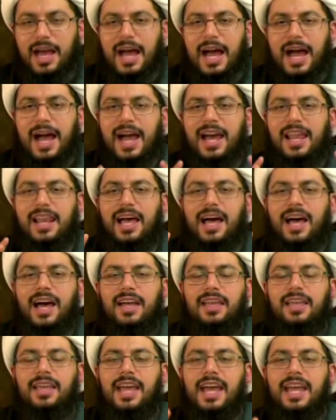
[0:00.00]
على
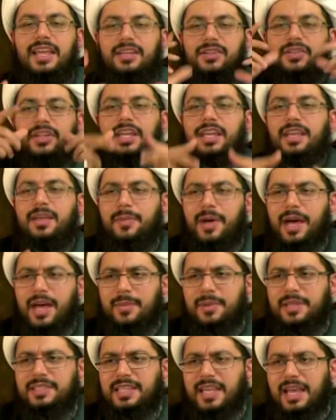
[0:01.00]
غير
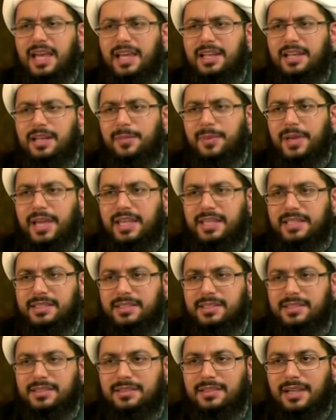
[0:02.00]
امامه اهل البيت